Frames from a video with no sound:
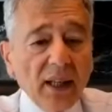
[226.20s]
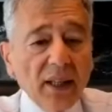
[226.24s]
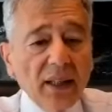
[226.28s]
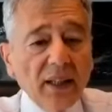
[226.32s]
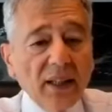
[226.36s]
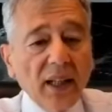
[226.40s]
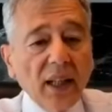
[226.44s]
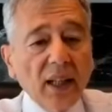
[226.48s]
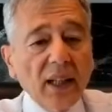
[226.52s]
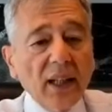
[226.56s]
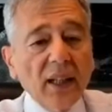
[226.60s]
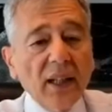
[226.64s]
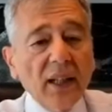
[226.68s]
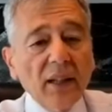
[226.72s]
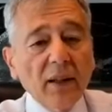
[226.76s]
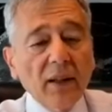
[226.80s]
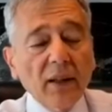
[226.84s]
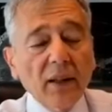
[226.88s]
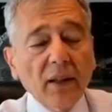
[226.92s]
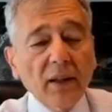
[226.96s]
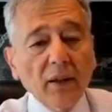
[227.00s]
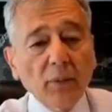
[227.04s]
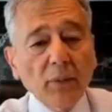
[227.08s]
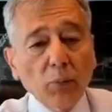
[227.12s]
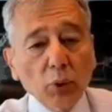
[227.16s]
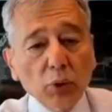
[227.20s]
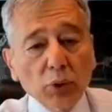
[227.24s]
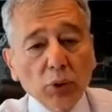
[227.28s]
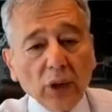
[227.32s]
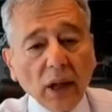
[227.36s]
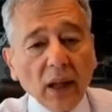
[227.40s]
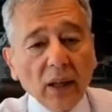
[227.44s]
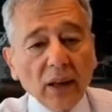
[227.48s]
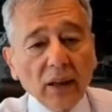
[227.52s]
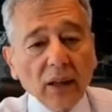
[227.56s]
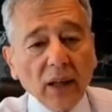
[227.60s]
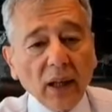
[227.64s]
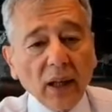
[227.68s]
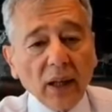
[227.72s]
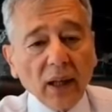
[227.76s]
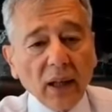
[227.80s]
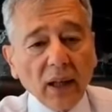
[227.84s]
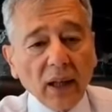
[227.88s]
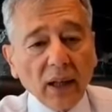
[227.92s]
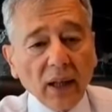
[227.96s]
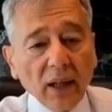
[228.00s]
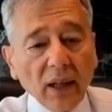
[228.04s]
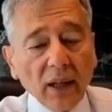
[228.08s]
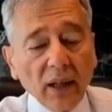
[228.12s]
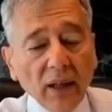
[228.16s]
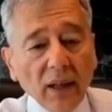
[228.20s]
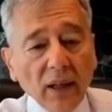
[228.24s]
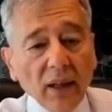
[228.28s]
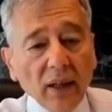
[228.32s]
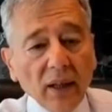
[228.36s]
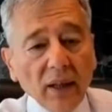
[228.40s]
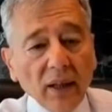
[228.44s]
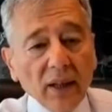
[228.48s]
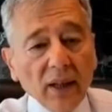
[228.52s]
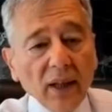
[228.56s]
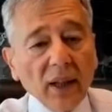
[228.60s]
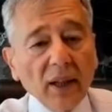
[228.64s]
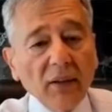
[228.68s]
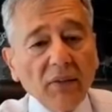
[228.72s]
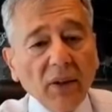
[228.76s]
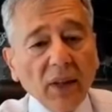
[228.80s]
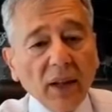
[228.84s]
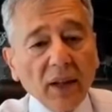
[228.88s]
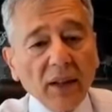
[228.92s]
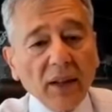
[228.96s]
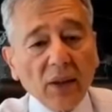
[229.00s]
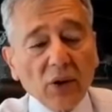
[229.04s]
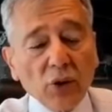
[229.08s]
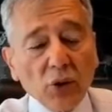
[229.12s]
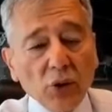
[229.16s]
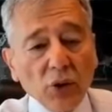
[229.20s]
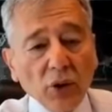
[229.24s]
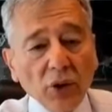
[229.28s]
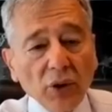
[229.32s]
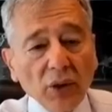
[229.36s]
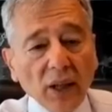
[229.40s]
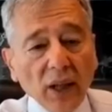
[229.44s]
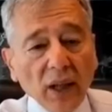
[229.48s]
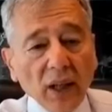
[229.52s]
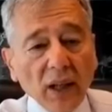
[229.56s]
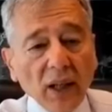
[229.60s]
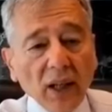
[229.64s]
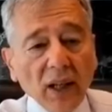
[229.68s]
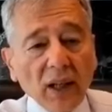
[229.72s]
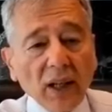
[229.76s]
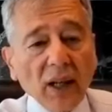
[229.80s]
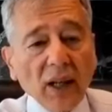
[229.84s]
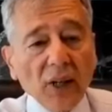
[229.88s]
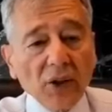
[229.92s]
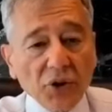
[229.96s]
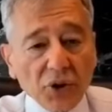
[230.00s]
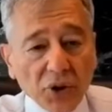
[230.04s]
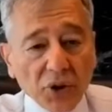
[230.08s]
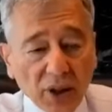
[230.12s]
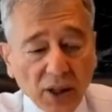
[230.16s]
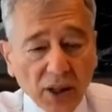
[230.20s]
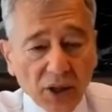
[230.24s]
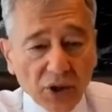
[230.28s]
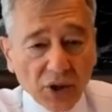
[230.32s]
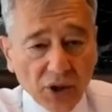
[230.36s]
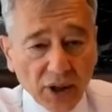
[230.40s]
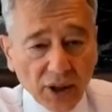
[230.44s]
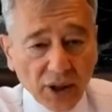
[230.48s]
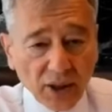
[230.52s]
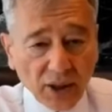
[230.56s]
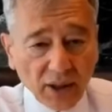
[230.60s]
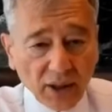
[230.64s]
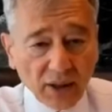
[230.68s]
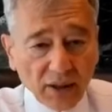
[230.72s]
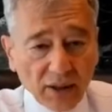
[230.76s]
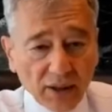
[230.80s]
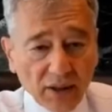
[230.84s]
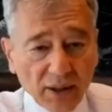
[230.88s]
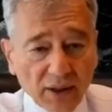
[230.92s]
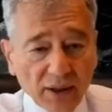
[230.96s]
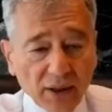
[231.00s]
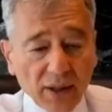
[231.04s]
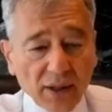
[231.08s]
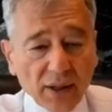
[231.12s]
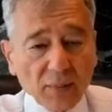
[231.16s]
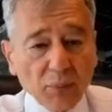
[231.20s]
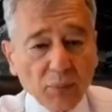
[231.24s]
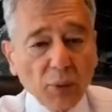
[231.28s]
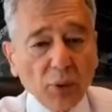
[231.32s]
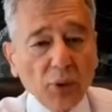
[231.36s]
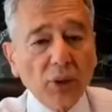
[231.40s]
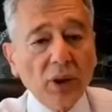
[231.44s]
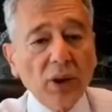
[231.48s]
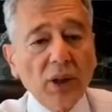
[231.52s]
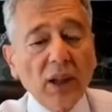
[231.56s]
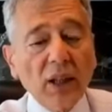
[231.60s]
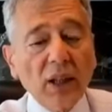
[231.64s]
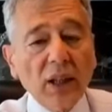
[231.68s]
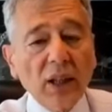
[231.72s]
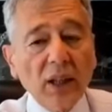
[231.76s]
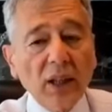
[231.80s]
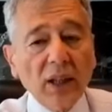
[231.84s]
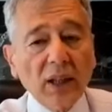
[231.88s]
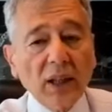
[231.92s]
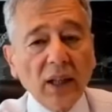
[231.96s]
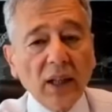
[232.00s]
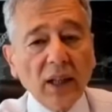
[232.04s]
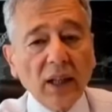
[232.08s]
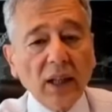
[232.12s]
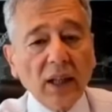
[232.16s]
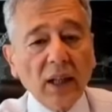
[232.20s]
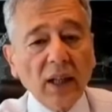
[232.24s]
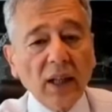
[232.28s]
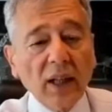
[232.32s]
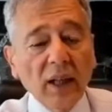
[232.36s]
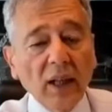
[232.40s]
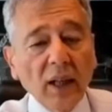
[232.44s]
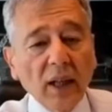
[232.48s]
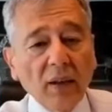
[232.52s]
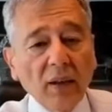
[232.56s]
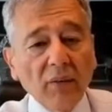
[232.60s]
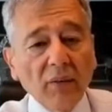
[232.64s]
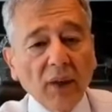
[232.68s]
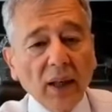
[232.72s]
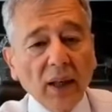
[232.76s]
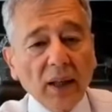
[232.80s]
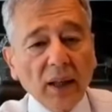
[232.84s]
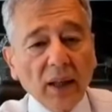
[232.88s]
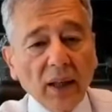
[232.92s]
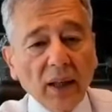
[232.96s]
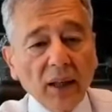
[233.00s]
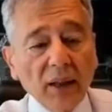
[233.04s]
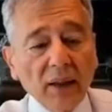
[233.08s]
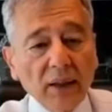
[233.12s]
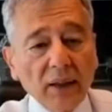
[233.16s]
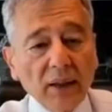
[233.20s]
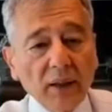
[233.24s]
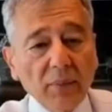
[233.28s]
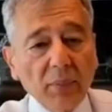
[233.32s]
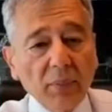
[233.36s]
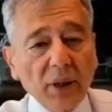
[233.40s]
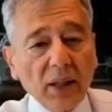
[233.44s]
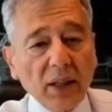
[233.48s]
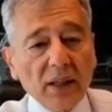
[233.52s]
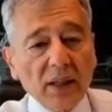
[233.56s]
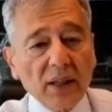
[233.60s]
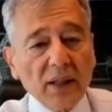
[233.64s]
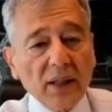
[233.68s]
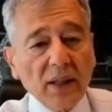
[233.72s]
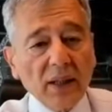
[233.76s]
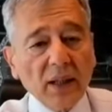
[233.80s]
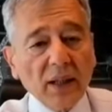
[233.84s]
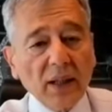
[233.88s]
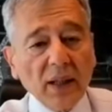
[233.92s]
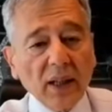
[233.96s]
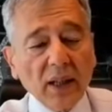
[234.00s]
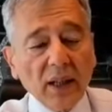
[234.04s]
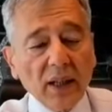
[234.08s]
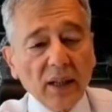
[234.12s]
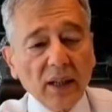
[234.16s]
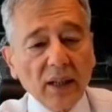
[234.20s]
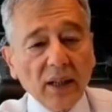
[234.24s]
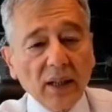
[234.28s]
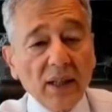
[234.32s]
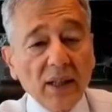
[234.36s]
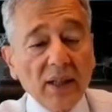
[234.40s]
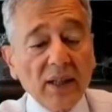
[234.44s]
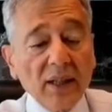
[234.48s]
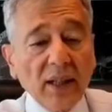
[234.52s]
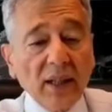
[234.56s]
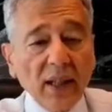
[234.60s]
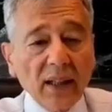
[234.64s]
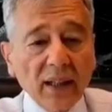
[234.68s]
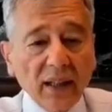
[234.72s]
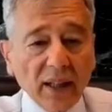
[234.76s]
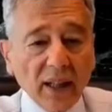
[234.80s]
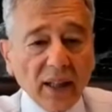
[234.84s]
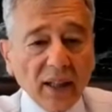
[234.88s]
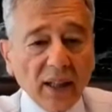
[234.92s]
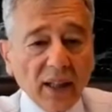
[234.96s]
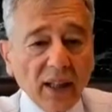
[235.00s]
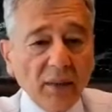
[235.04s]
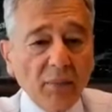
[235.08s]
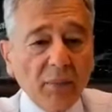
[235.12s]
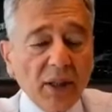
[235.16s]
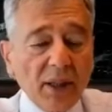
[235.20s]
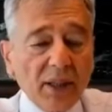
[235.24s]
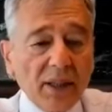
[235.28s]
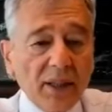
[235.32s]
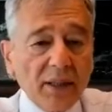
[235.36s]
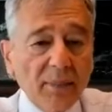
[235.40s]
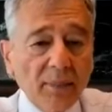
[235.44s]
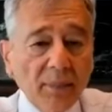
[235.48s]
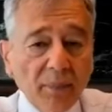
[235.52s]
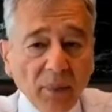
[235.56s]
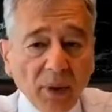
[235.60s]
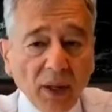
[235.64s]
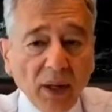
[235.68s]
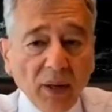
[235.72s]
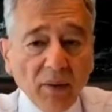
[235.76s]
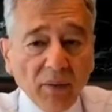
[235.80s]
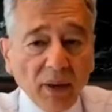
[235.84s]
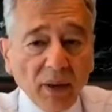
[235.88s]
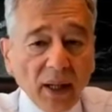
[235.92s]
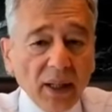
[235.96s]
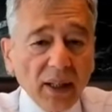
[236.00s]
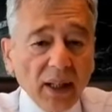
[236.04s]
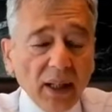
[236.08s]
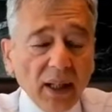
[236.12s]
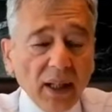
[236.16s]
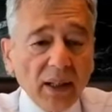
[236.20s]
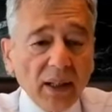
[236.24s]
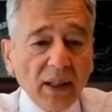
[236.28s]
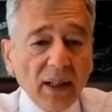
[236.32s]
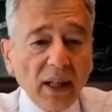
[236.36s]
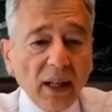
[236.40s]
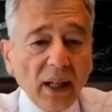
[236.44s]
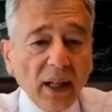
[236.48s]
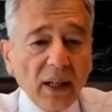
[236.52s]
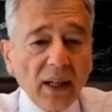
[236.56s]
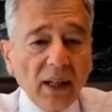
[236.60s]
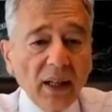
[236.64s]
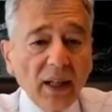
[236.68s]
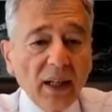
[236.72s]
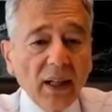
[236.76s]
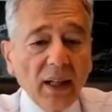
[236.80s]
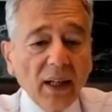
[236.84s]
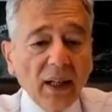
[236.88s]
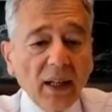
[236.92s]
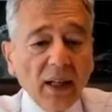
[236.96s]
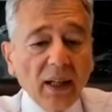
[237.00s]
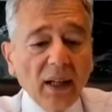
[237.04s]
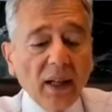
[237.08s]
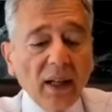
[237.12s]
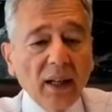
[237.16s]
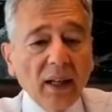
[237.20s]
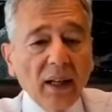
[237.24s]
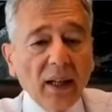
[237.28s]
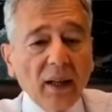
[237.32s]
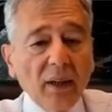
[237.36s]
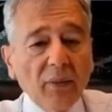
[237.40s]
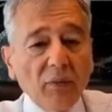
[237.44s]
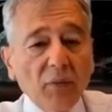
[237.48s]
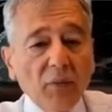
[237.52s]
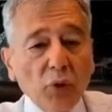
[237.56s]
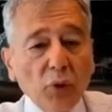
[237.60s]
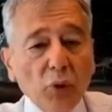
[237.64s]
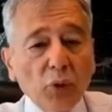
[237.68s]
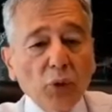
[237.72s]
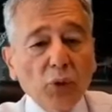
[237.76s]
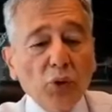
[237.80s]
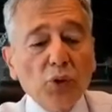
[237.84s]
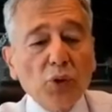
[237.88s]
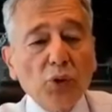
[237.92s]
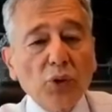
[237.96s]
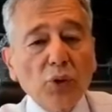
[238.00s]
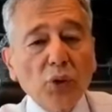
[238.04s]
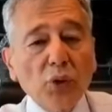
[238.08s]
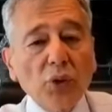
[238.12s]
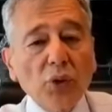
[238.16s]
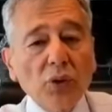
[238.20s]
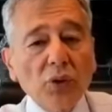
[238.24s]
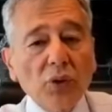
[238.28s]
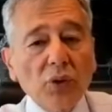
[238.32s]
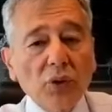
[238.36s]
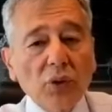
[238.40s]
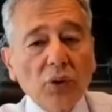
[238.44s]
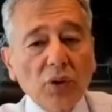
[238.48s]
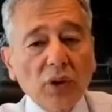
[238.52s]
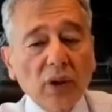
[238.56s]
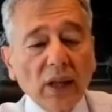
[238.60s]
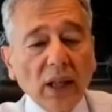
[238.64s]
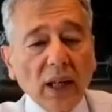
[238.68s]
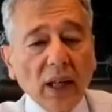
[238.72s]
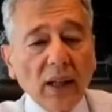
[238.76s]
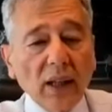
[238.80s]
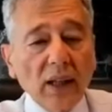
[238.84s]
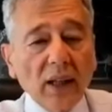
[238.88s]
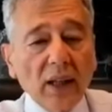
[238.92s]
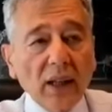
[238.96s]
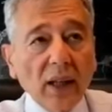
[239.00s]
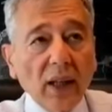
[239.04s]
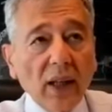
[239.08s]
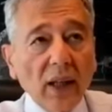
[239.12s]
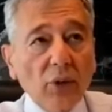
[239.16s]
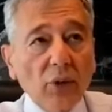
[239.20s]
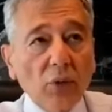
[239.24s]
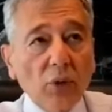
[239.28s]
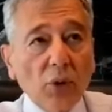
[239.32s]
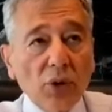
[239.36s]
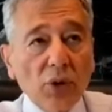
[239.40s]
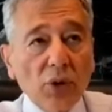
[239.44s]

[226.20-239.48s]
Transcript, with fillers: yeni mutantlarla, yeni varyasyonlarla karşı karşıya kalırsınız. Bugün İngiltere varyantı, Brezilya, Hindistan dediğimiz varyantlar e, virüsün kendine ait